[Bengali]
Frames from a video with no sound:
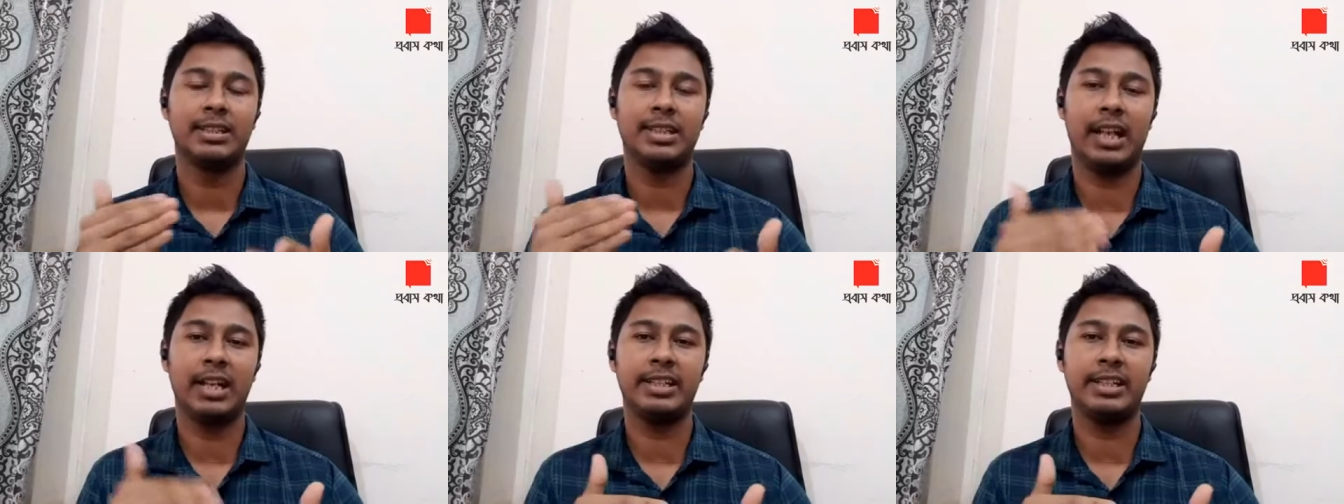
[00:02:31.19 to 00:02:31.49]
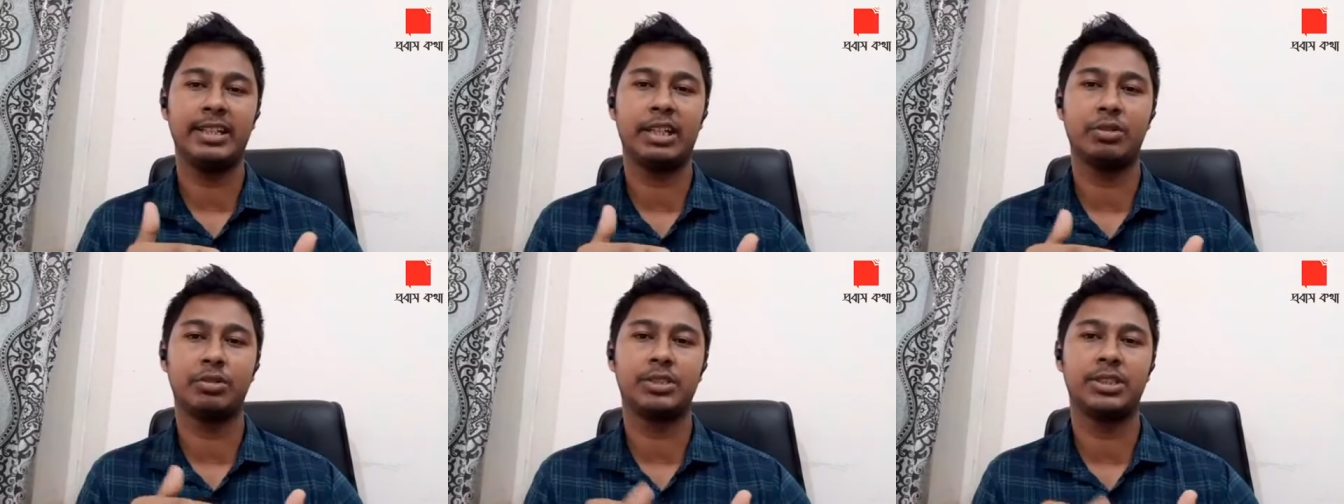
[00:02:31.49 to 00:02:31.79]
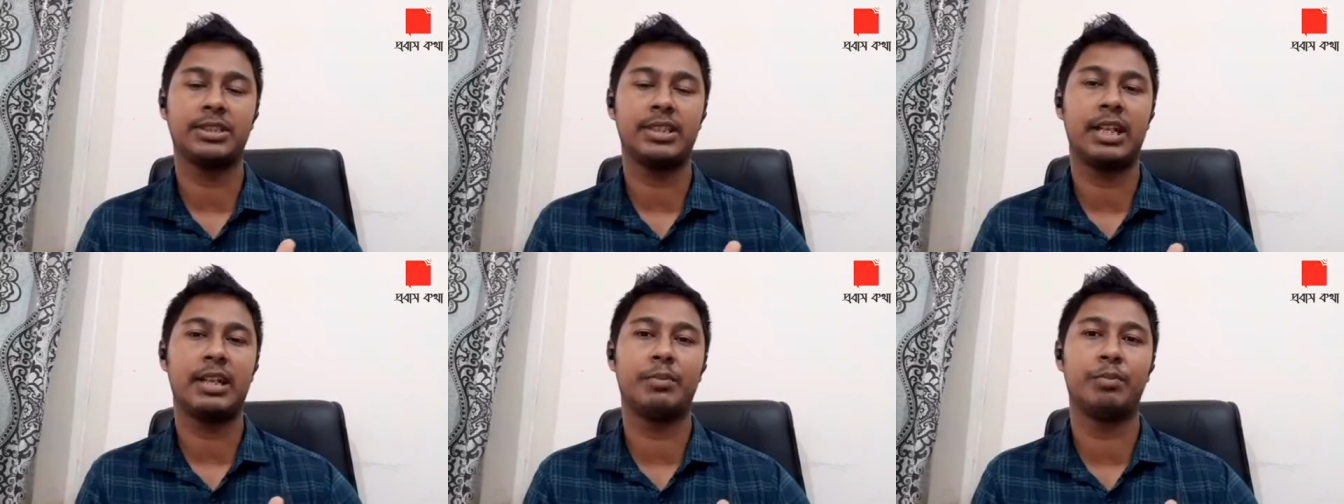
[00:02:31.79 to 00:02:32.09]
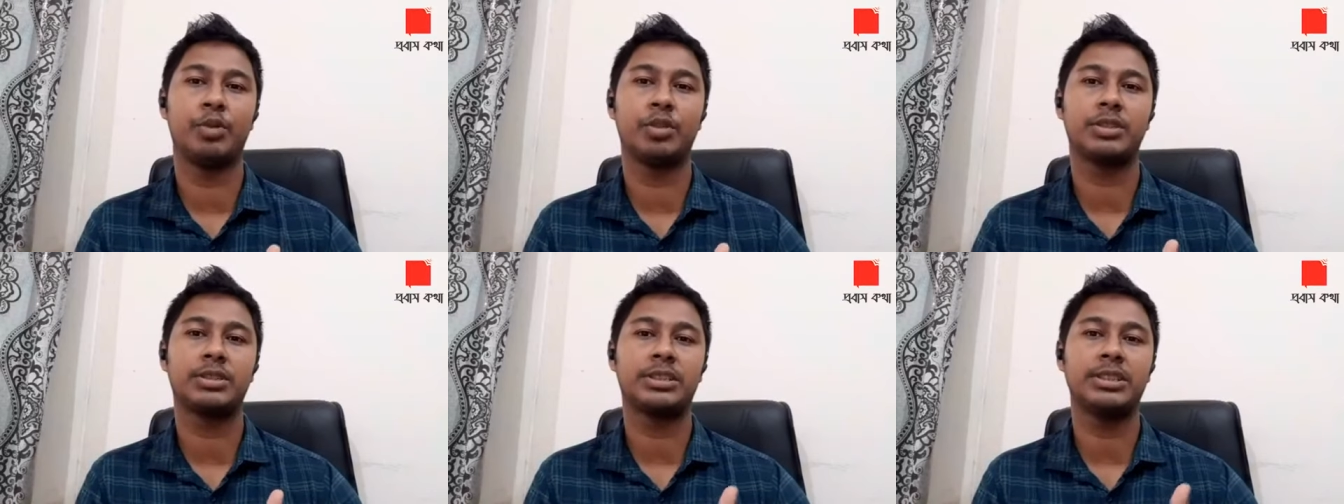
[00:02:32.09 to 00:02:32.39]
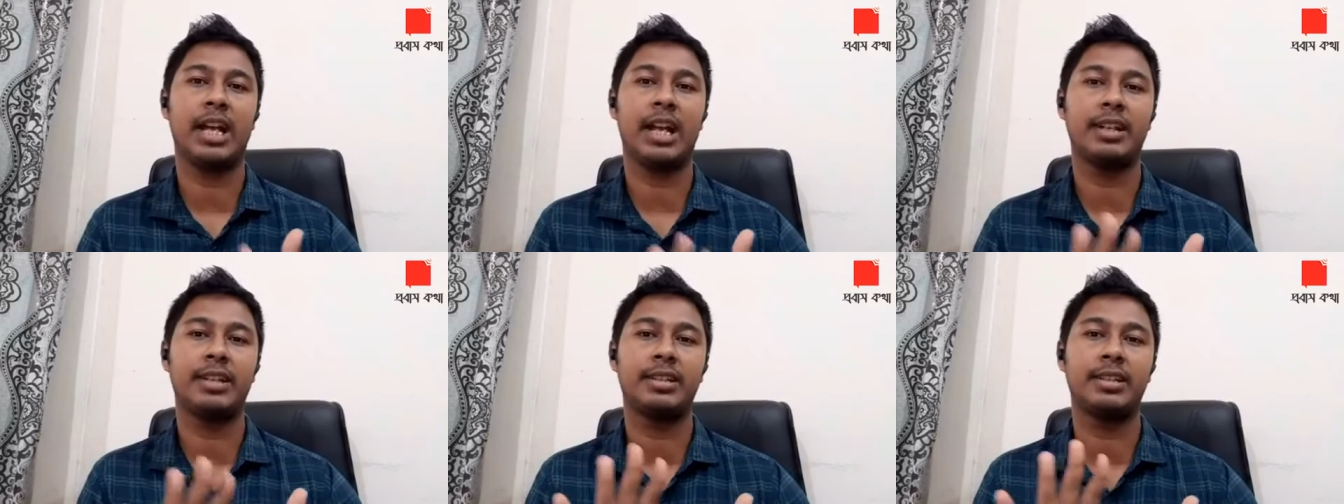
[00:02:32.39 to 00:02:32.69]
তালিকা রয়েছে তারা মোট
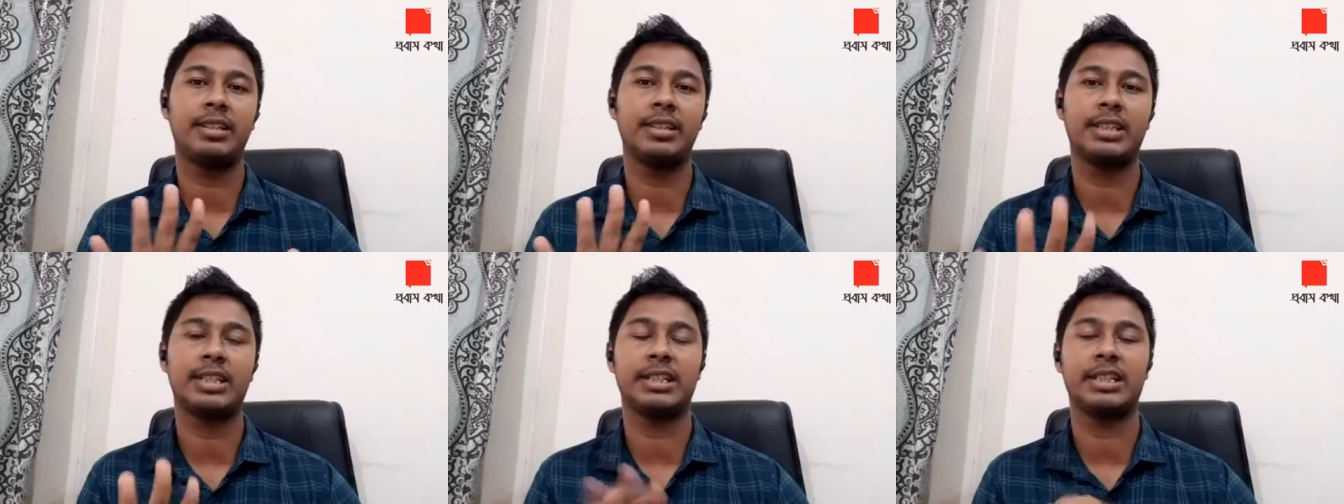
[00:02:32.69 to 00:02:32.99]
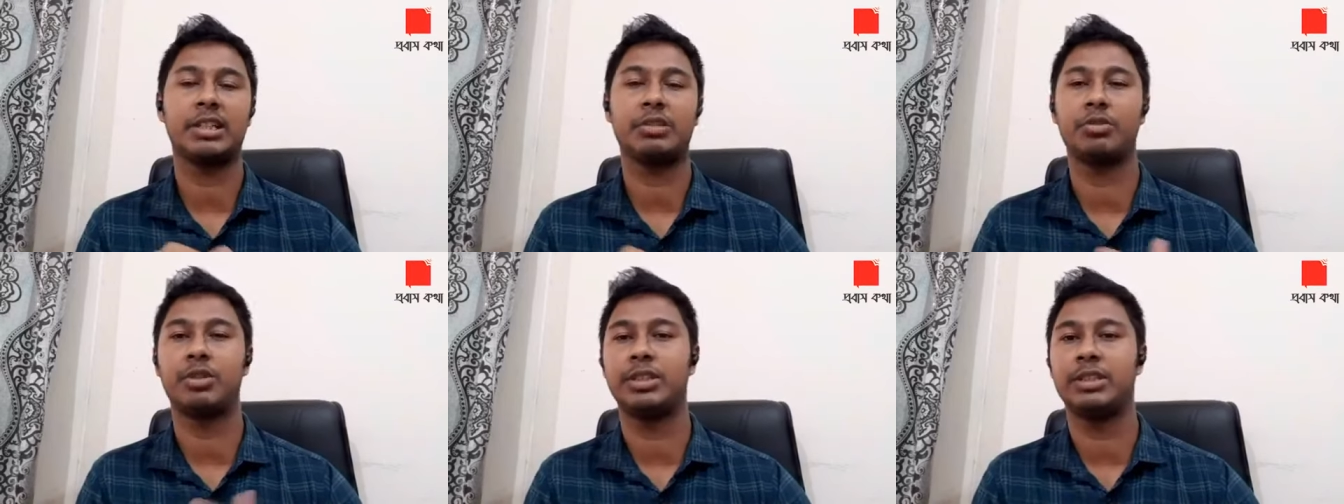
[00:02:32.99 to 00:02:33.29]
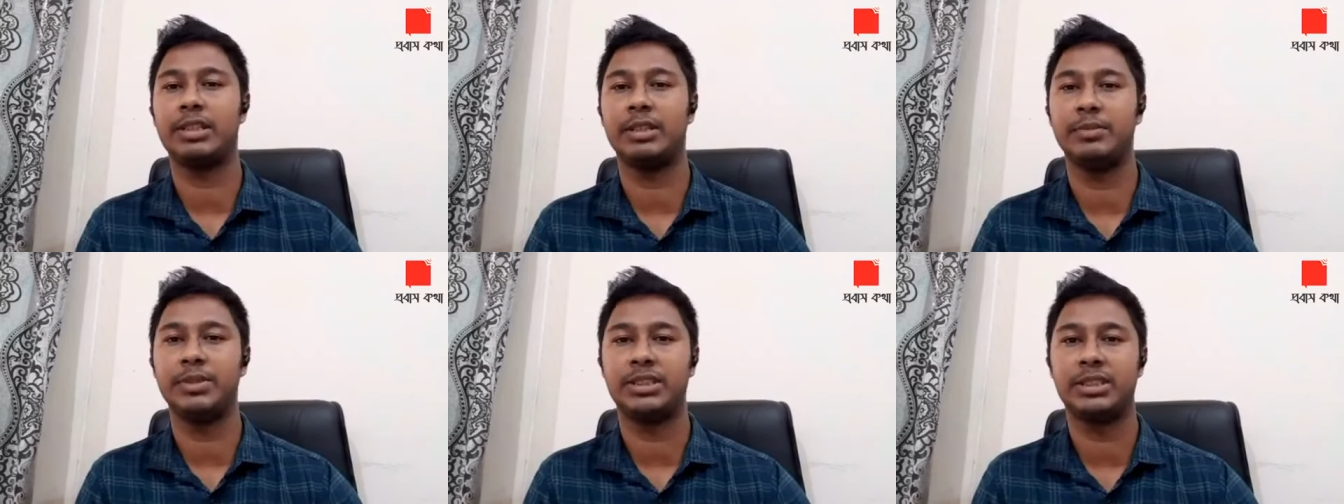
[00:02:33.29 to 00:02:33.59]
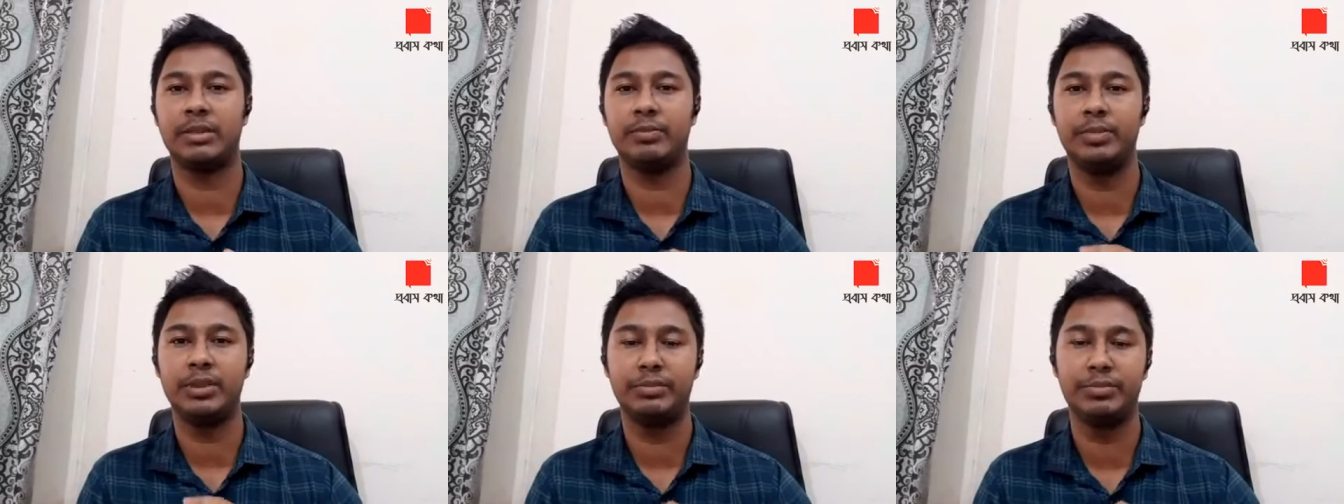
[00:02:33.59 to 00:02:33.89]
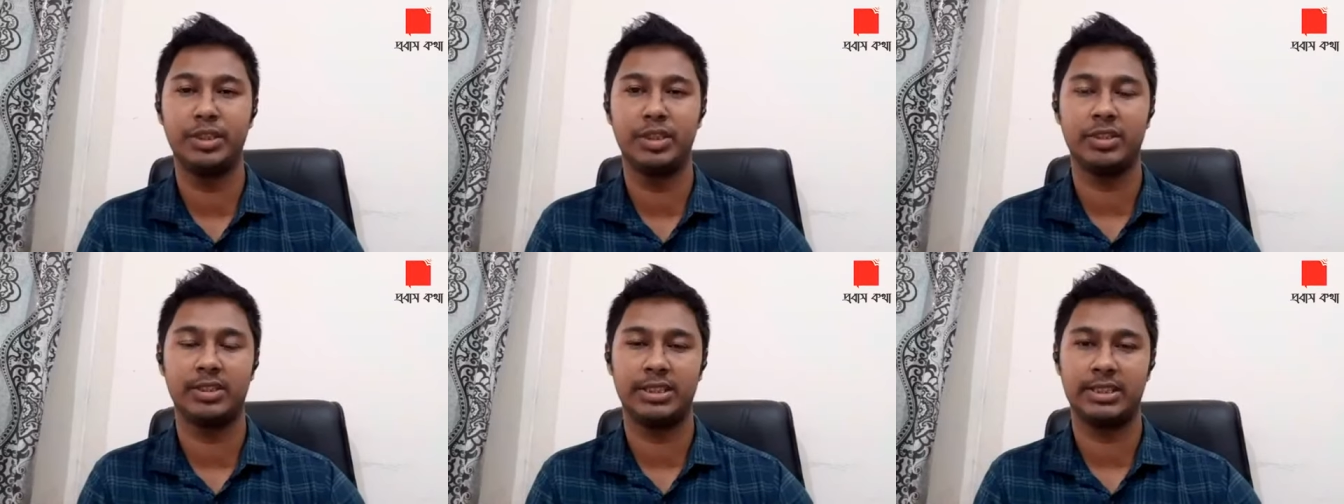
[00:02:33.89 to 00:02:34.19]
চারটি ক্যাটাগরিতে বিশ্বের
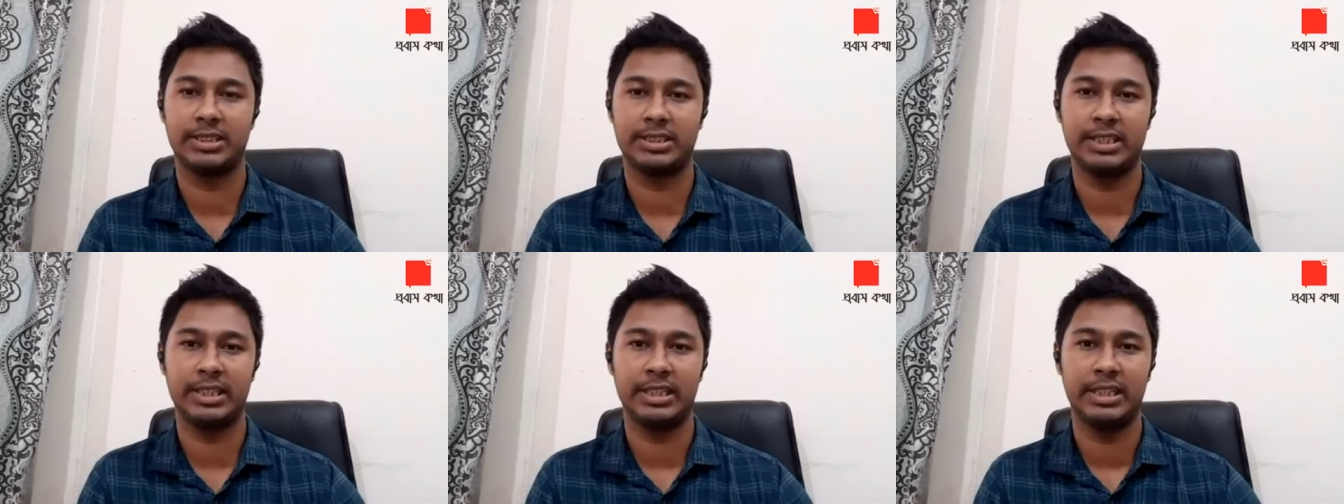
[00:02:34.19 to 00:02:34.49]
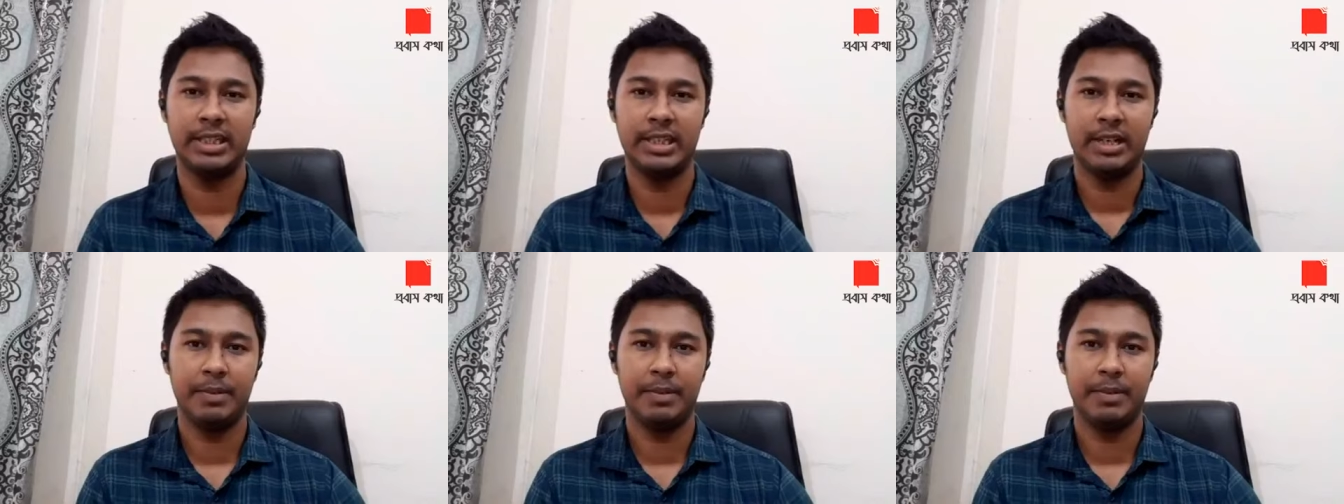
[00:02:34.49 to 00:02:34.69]
বিভিন্ন দেশকে